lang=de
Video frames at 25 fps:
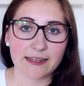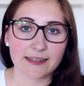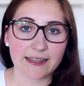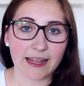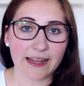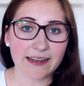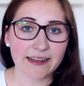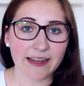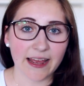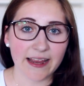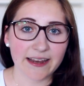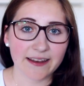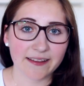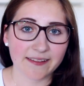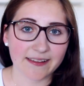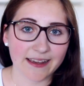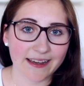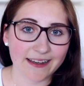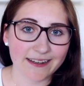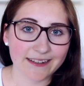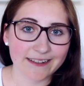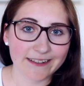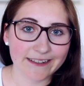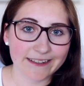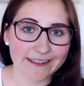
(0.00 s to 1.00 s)
Dann eine
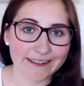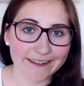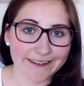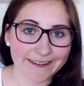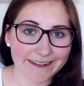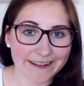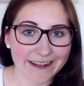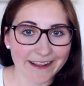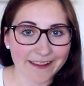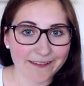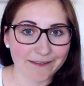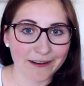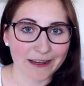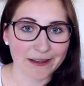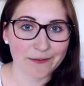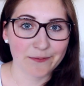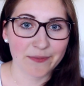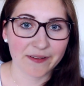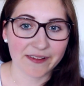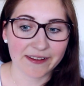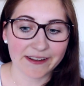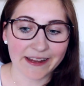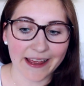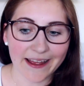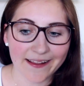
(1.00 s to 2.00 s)
Sache, die jetzt vielleicht ein
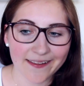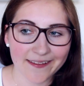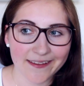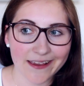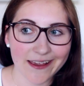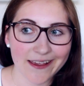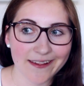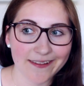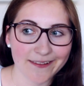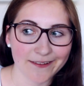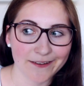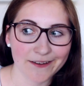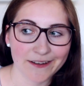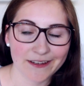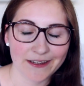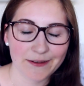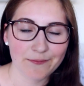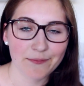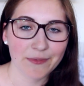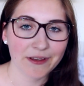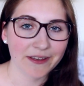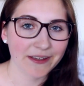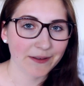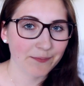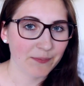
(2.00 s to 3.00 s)
bisschen ernster ist und die
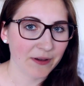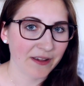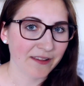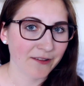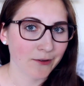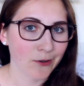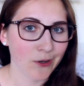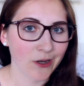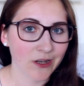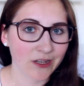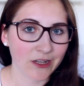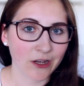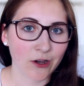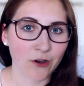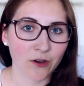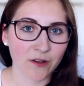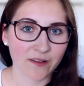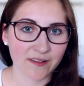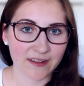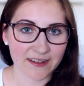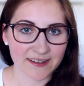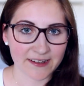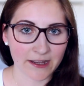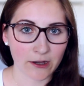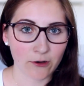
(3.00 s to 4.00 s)
mich persönlich auch
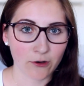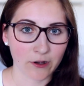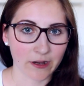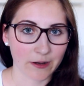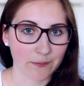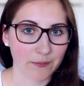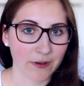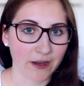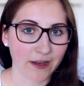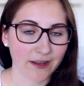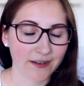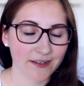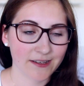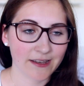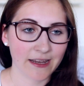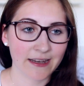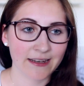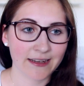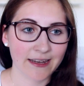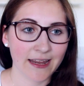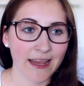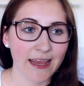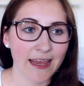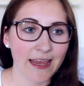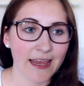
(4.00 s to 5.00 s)
sehr traurig macht.
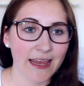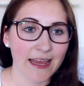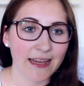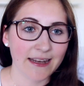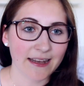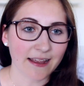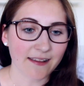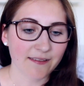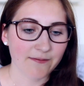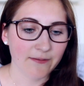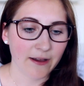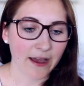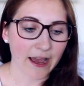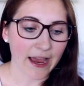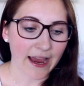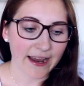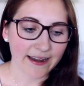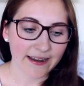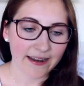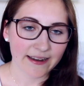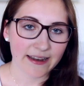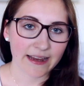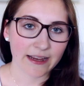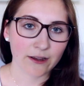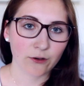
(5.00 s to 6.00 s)
Denn das war
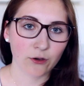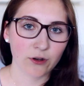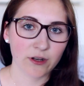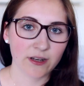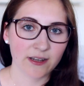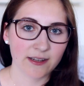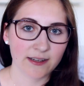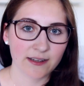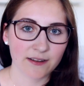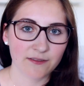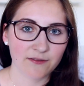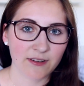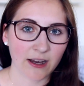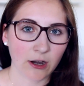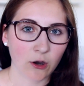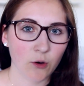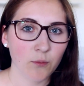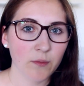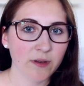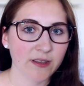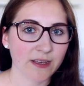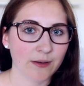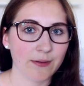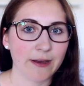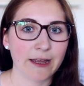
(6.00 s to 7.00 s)
einer der Gründe,
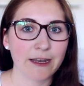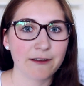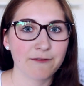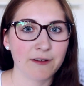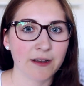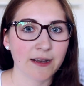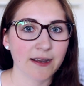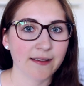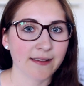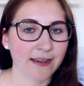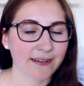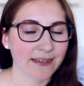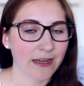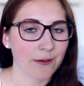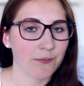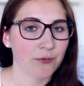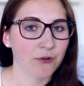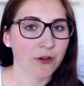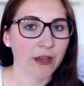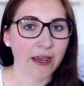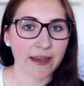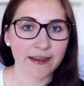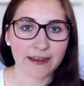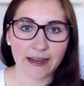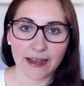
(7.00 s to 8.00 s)
warum ich am Anfang gesagt habe,
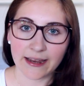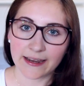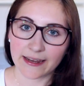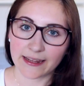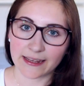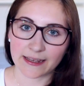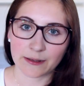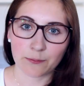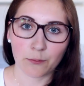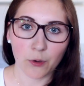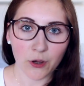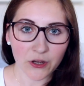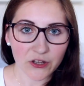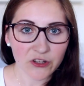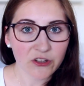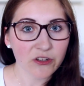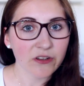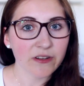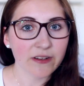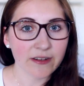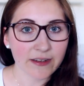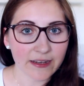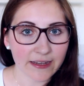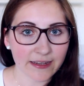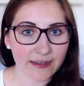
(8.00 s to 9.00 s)
okay, nein, ich
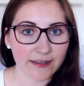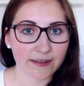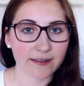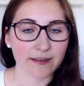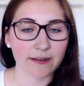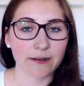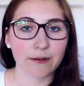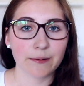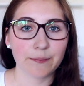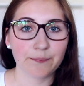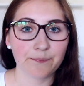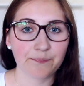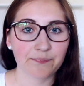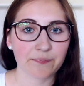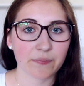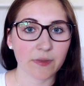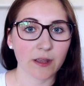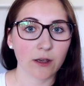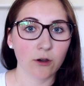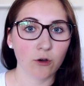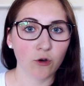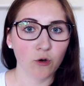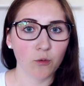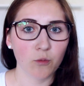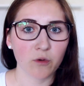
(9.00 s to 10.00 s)
möchte nicht ähm,
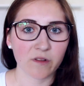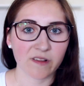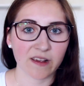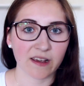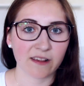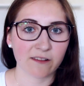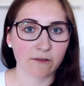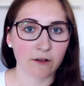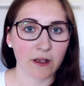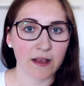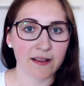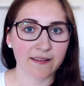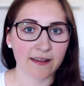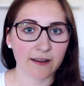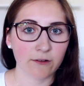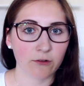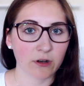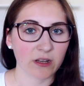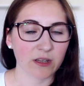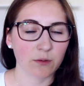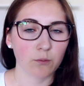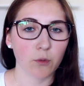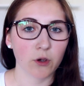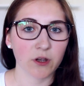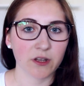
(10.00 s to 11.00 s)
homosexuell sein oder
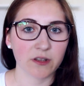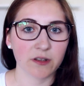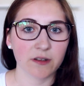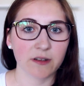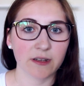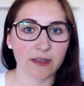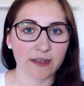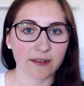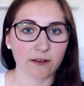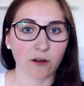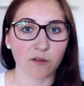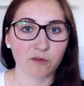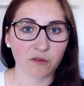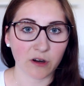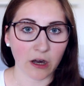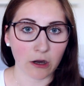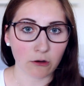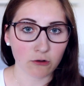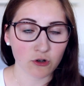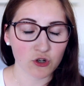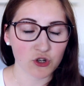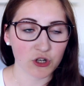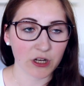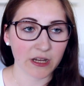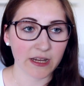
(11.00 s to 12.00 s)
ich möchte nicht auf
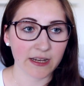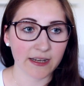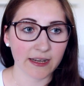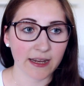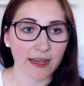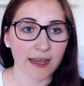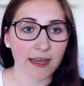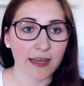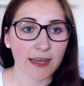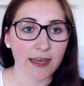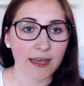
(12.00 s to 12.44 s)
Frauen stehen.